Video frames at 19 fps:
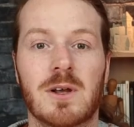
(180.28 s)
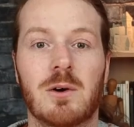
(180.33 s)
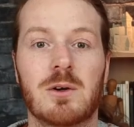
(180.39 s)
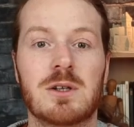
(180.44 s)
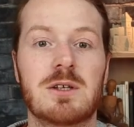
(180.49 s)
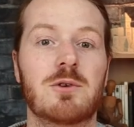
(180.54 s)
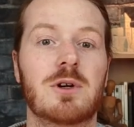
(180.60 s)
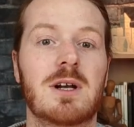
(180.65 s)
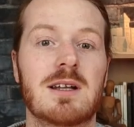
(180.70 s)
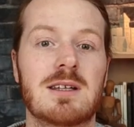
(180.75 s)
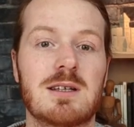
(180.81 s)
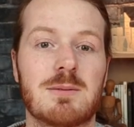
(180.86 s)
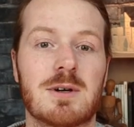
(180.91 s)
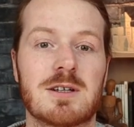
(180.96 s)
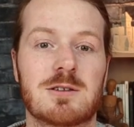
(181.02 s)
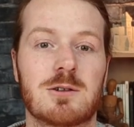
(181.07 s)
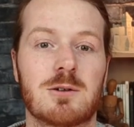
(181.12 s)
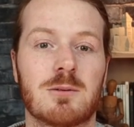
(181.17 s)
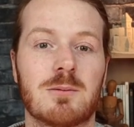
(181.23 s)
Au niveau de
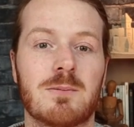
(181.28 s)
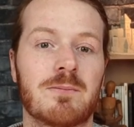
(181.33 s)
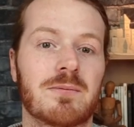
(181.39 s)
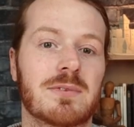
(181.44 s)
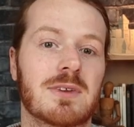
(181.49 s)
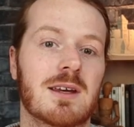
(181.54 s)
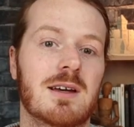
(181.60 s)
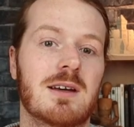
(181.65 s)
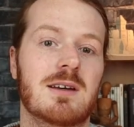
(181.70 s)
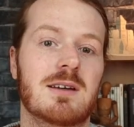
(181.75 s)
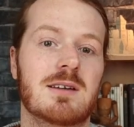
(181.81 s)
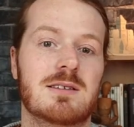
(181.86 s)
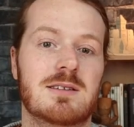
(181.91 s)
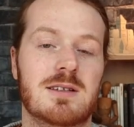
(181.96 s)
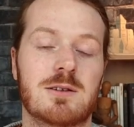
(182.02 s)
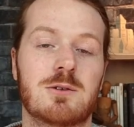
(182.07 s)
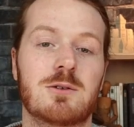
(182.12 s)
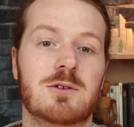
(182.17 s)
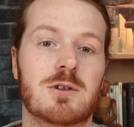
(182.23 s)
l'animation,
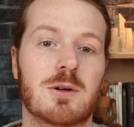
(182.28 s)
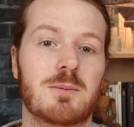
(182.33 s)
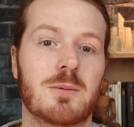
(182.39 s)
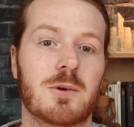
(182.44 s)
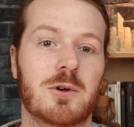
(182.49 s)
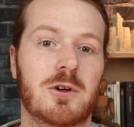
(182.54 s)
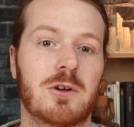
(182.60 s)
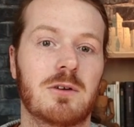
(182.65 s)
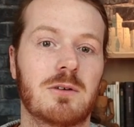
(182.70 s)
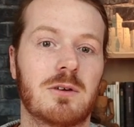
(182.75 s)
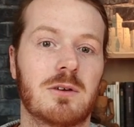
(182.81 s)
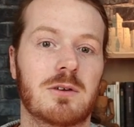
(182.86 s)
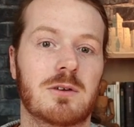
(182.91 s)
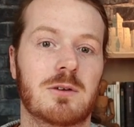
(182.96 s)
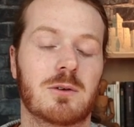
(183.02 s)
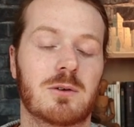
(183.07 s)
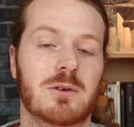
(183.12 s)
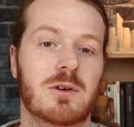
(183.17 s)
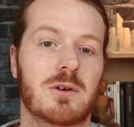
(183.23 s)
c'est du stop motion,
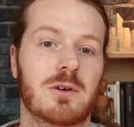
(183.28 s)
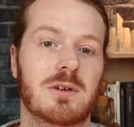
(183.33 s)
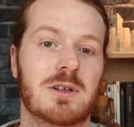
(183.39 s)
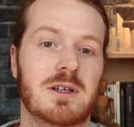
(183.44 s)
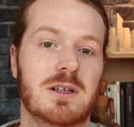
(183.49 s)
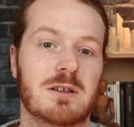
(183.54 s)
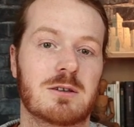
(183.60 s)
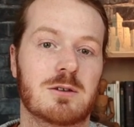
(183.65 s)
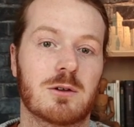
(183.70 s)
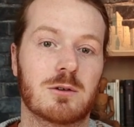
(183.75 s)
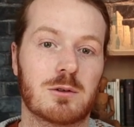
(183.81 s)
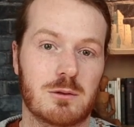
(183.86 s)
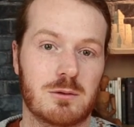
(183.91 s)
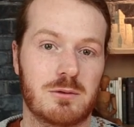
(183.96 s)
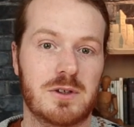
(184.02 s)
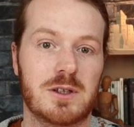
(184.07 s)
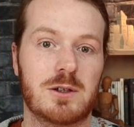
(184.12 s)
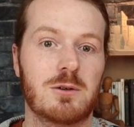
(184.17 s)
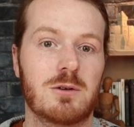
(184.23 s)
donc euh, des sortes de
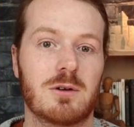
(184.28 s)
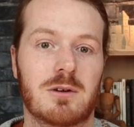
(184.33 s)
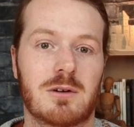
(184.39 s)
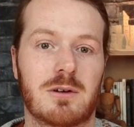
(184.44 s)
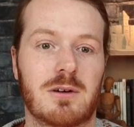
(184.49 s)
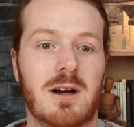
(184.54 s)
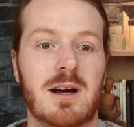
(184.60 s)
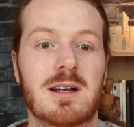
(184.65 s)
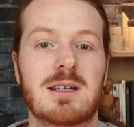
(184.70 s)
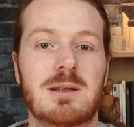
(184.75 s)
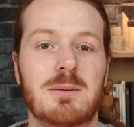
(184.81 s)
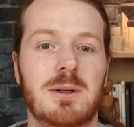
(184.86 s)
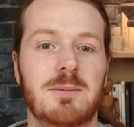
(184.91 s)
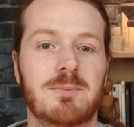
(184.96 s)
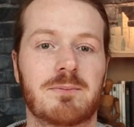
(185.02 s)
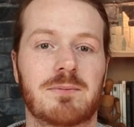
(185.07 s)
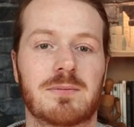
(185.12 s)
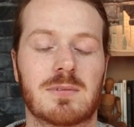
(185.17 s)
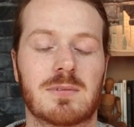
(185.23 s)
figures animées.